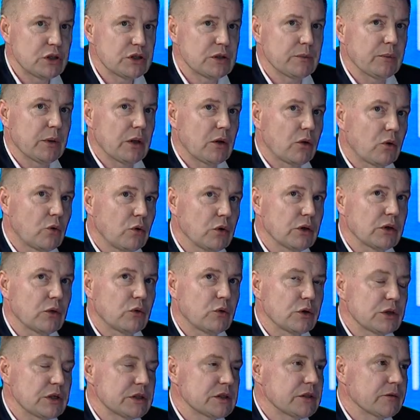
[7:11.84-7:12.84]
молоко
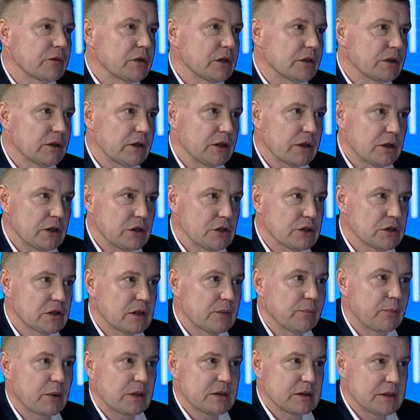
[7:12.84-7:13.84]
находится в
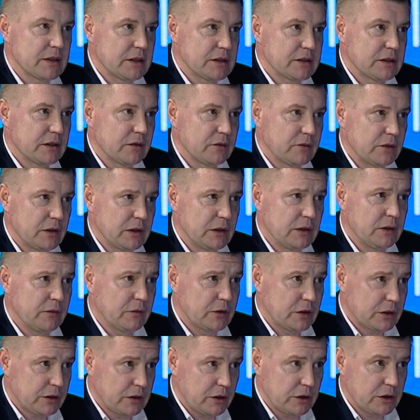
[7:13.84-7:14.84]
технологическом процессе или mm-hmm. в
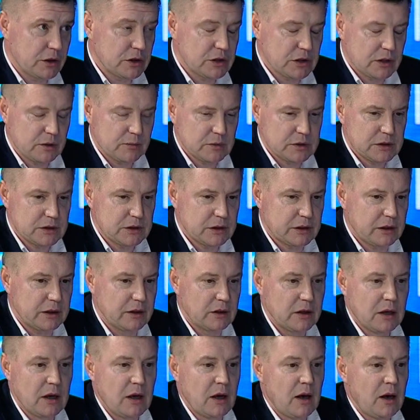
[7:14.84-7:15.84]
технологическом цикле.
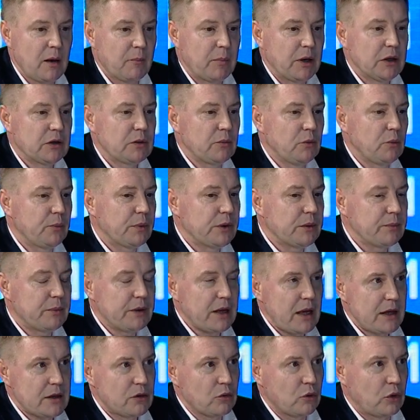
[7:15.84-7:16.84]
Поэтому
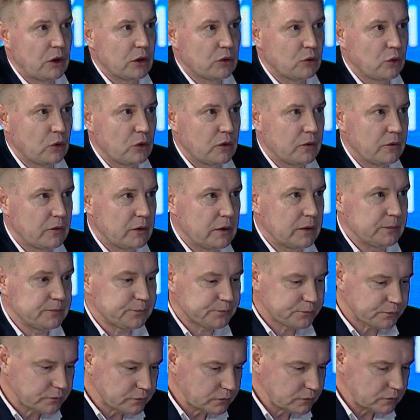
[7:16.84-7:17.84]
предприятие, у которого
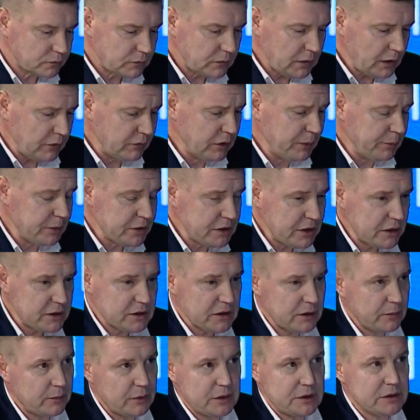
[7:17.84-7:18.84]

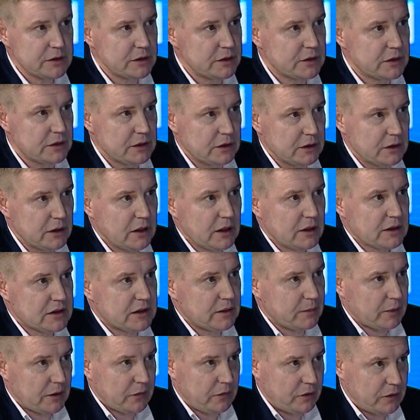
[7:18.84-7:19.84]
непосредственной близости
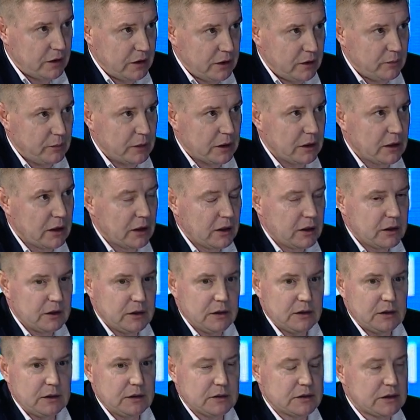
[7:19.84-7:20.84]
сама ферма
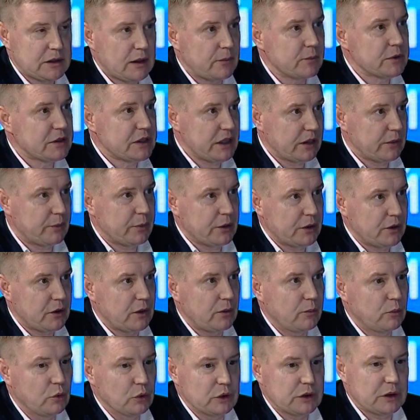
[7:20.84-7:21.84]
и сам цех
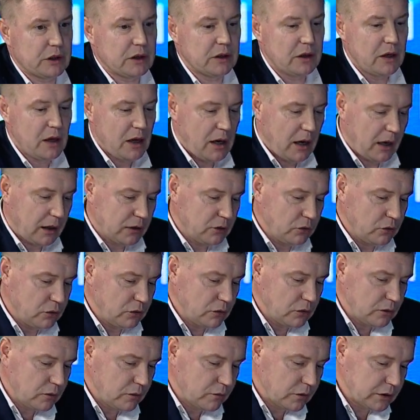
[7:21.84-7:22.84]
переработки,
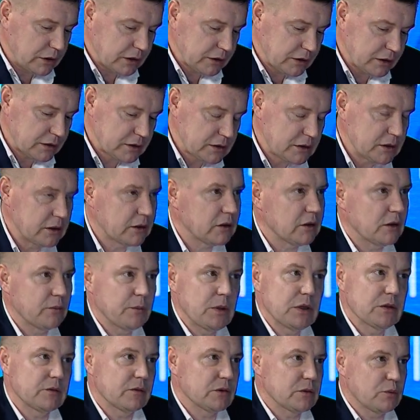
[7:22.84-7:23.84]
оно вот этот цикл
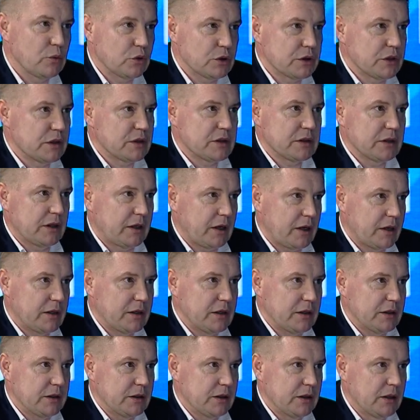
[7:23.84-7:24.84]
имеет возможность
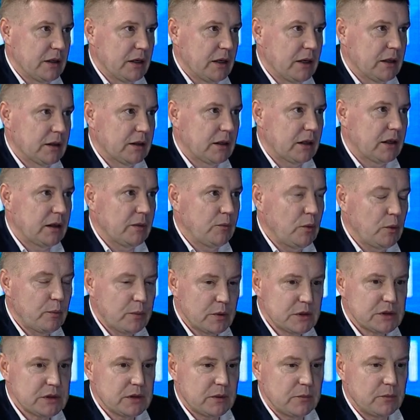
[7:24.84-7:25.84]
сократить. Таким
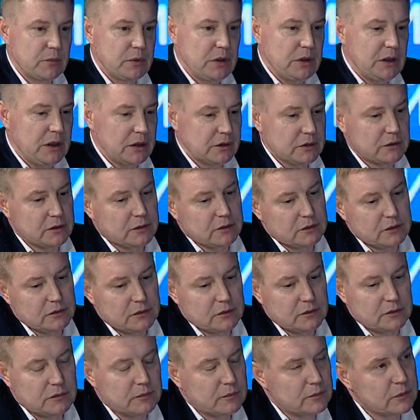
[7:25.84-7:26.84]
образом, нет,
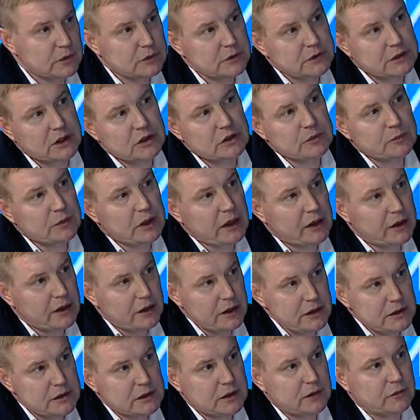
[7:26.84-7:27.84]
э, скажем так,
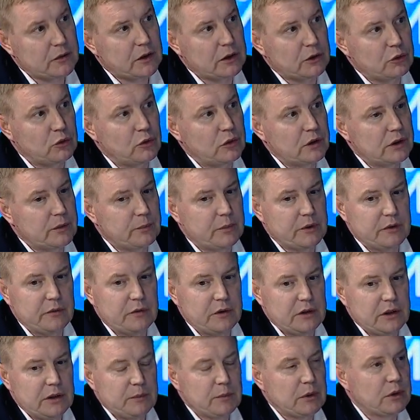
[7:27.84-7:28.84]
рисков, которые
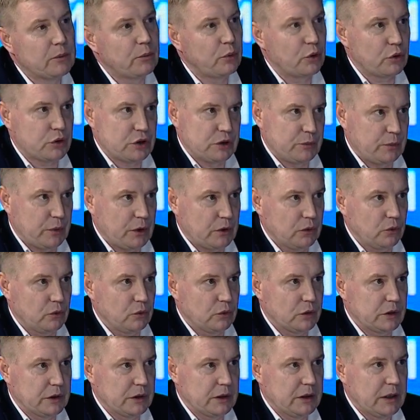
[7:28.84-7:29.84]
привели бы к порче
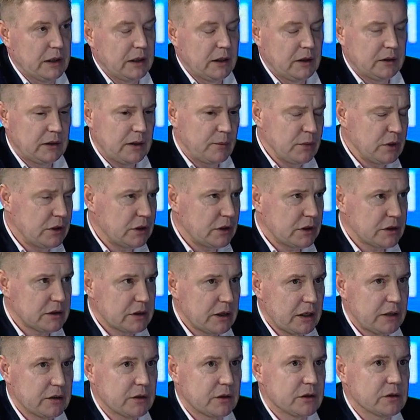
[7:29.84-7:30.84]
продукта. Там не
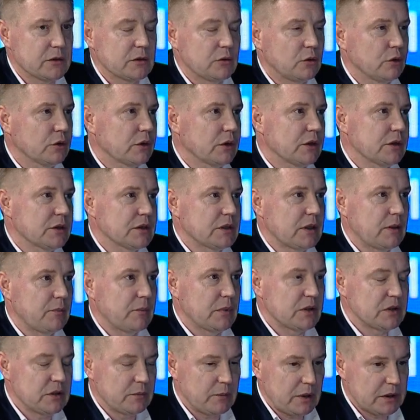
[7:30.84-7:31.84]
нарастает кислотность, там
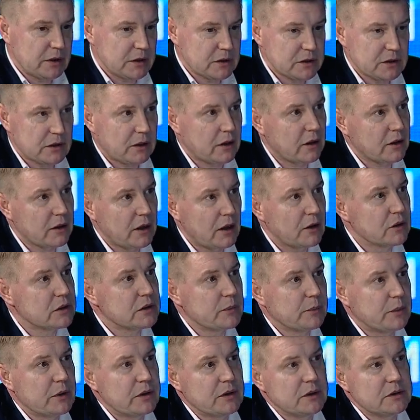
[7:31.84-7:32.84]
максимально сохраняются
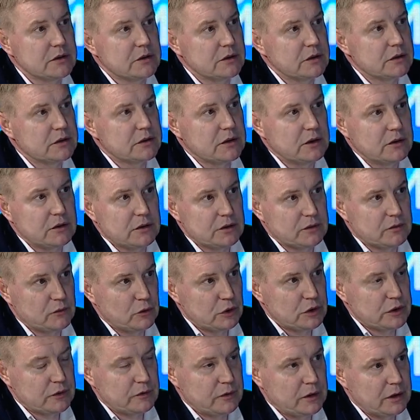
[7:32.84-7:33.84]
полезные и ценные
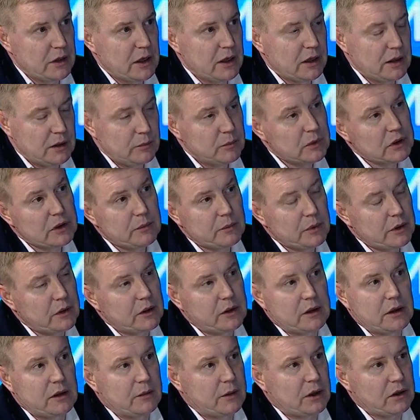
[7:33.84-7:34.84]
свойства именно
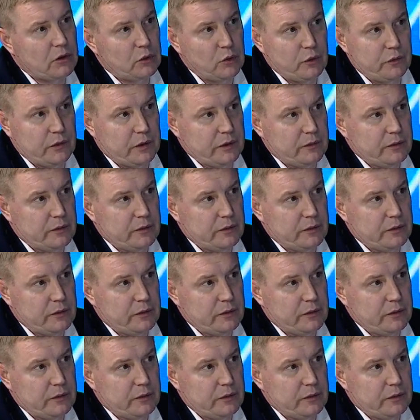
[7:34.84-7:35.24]
молока коровьего.